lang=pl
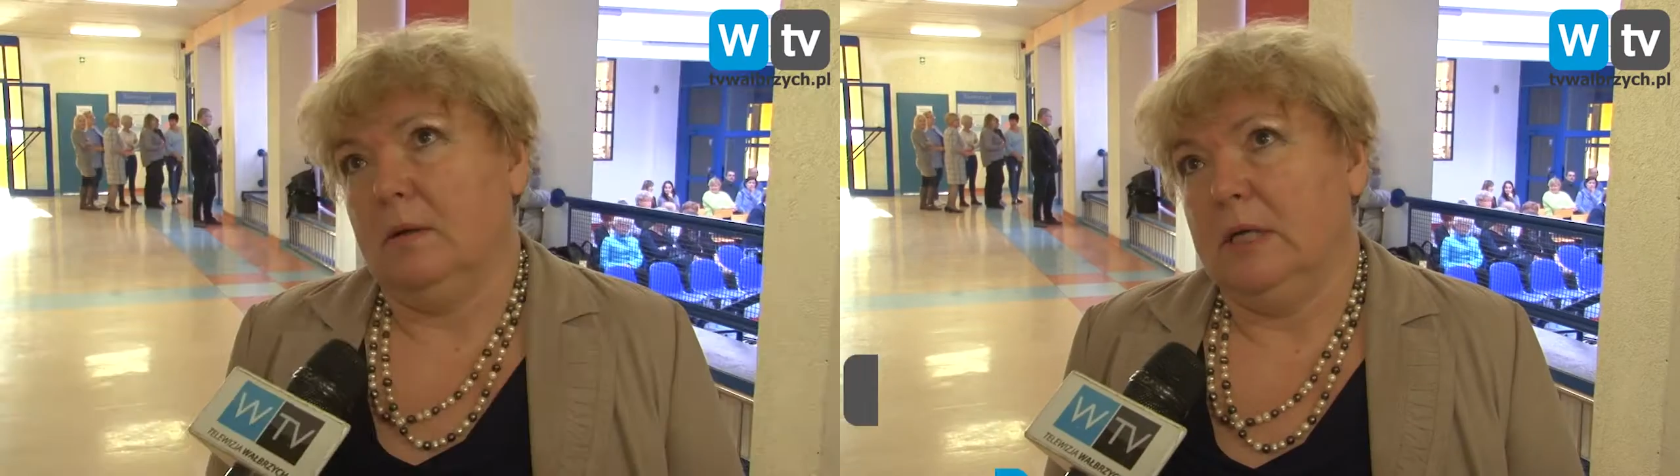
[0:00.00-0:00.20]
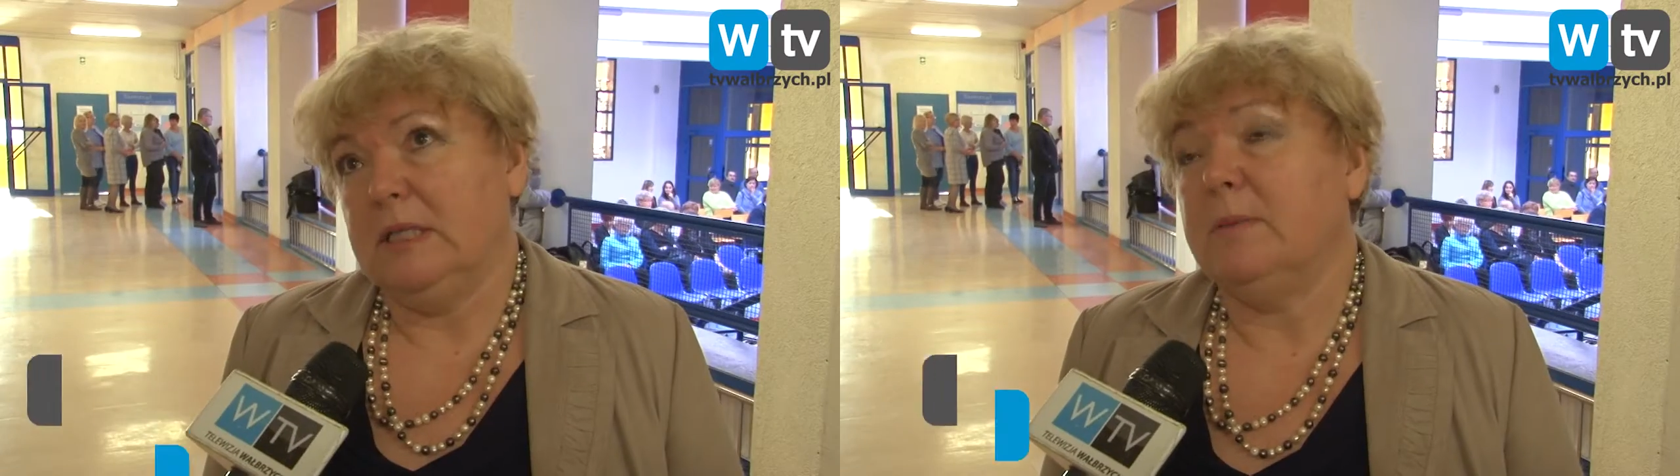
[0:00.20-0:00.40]

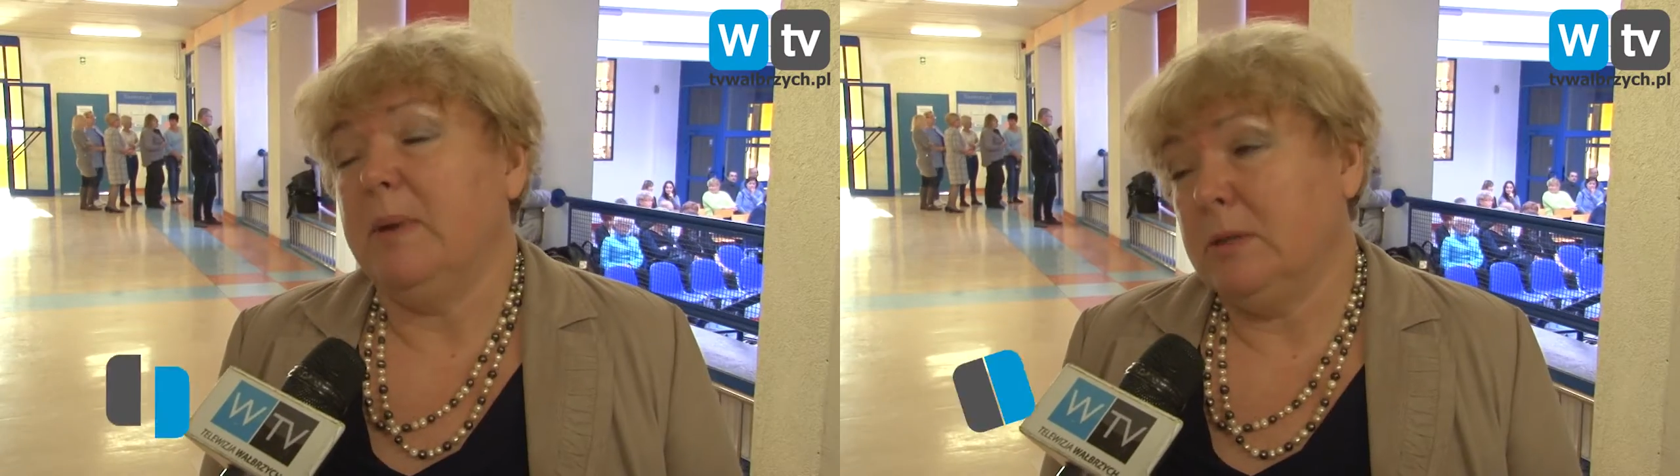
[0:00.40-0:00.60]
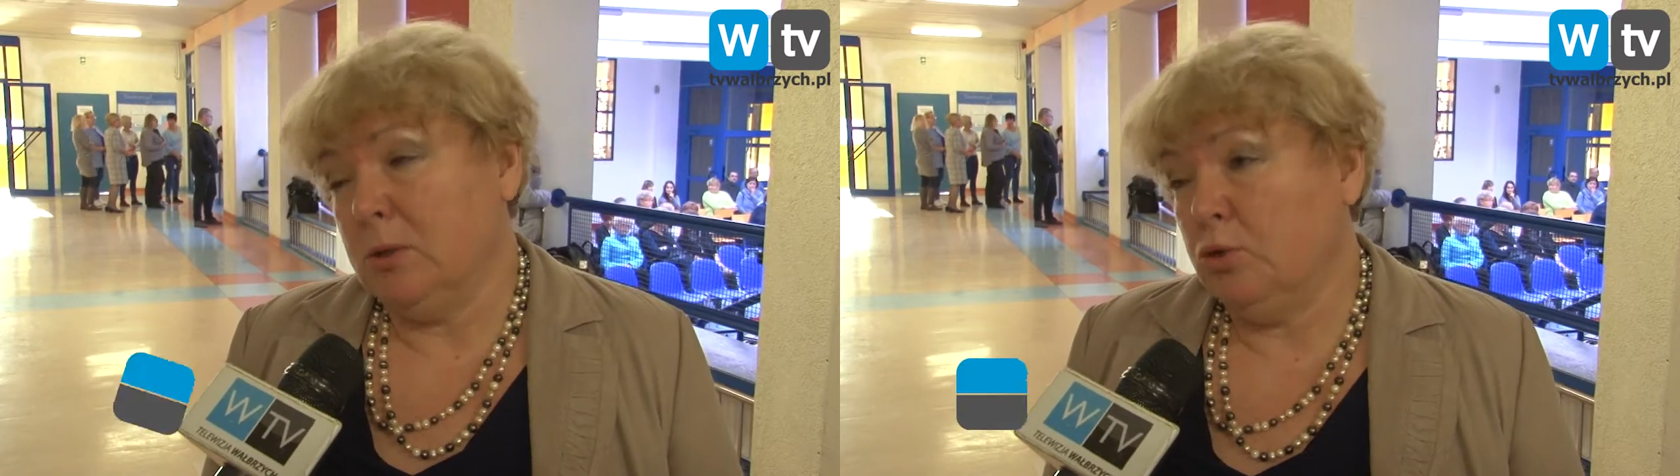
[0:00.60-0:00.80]
Jest
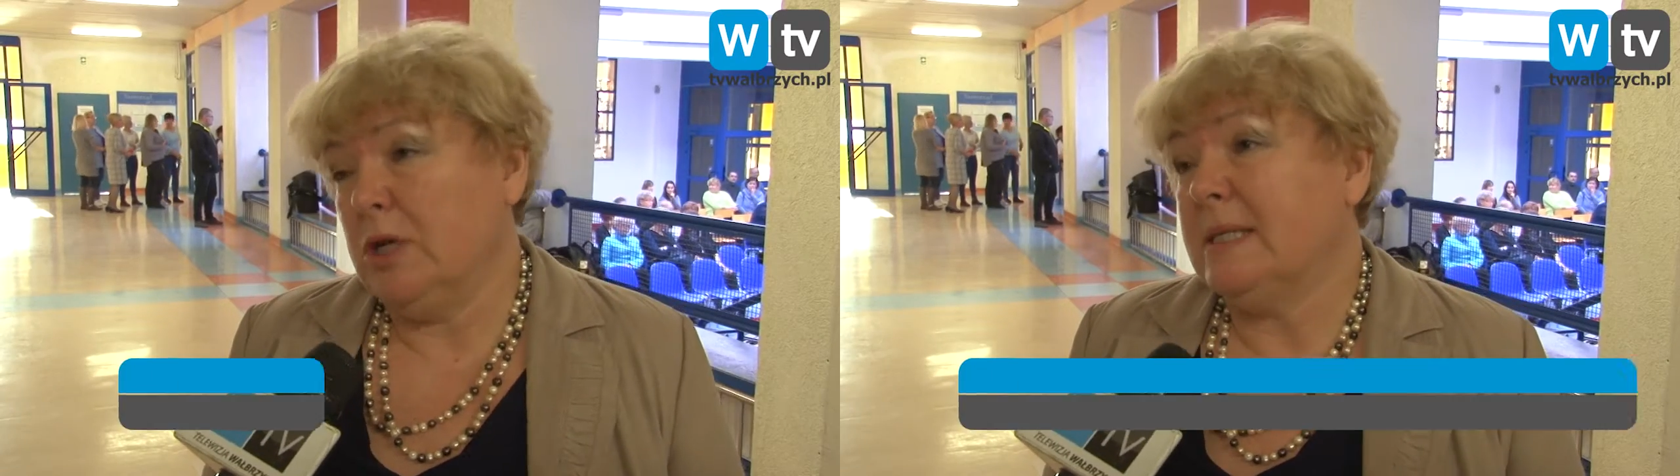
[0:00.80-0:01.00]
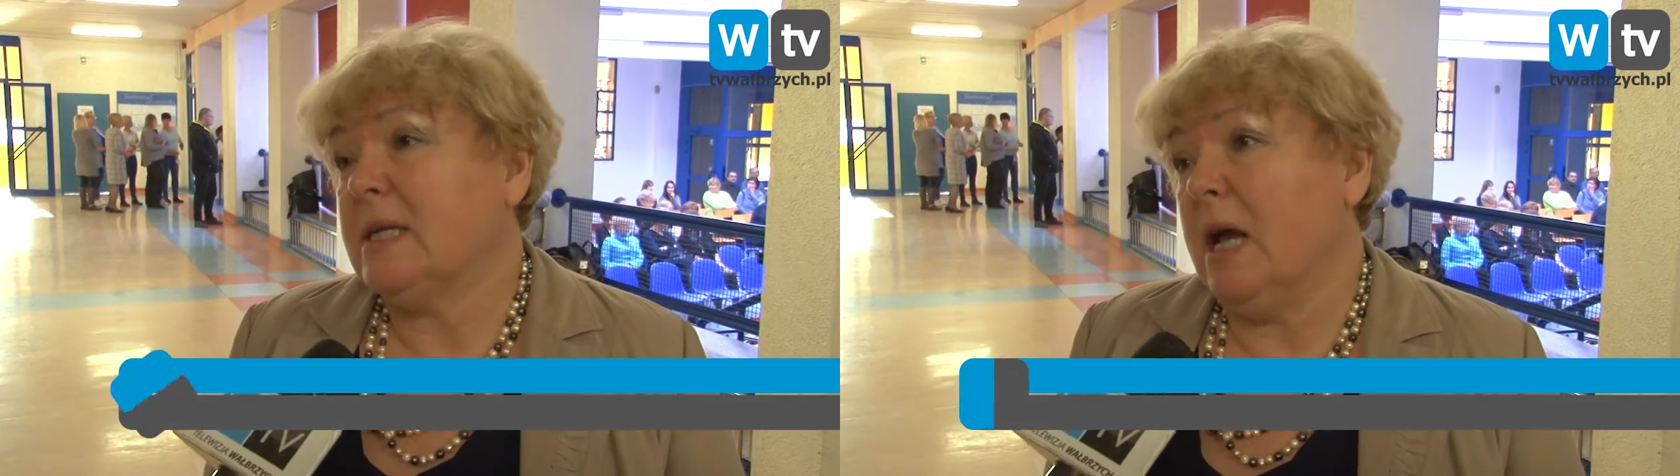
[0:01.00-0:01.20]
bardzo
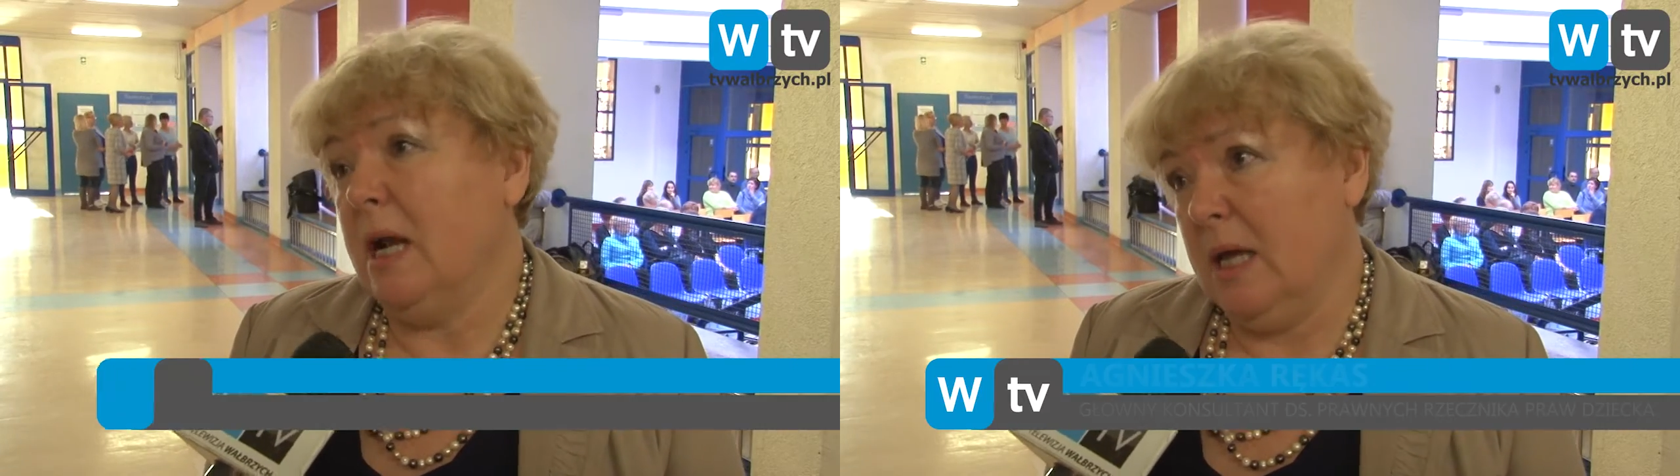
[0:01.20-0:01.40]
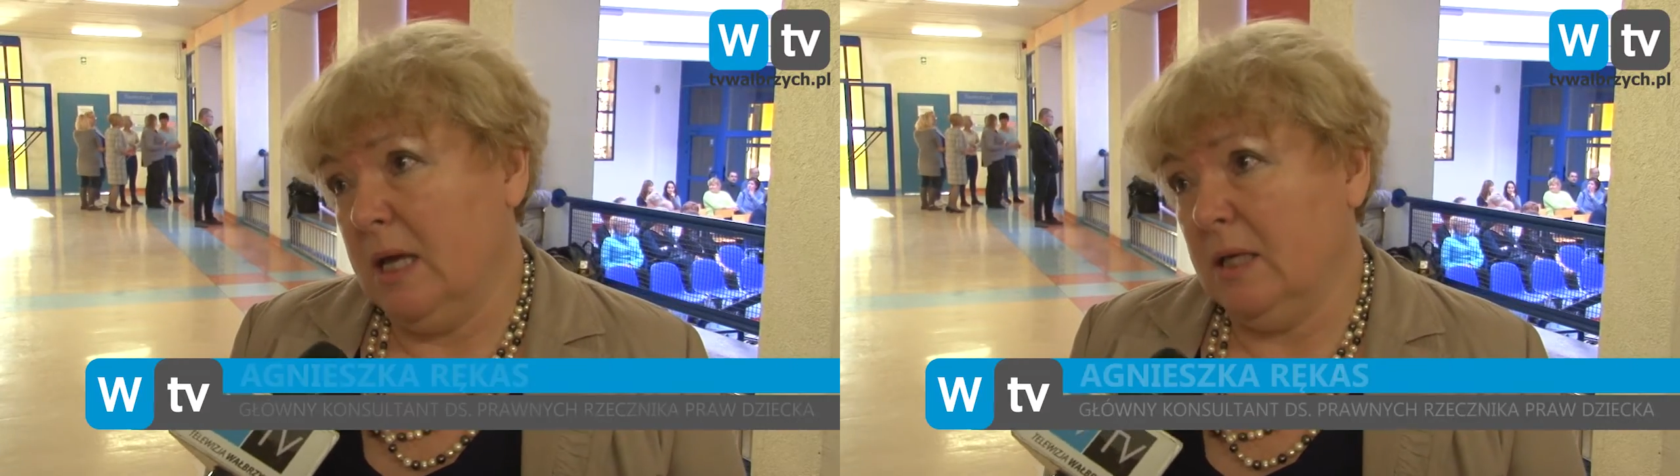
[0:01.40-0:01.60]
duża
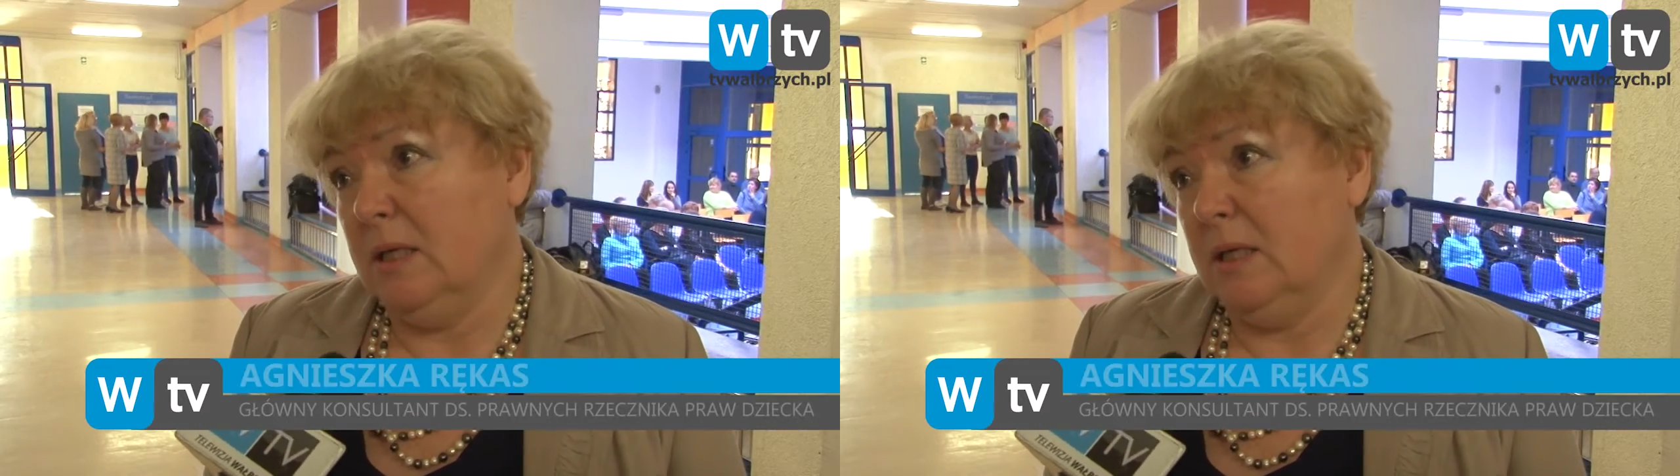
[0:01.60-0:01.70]
skala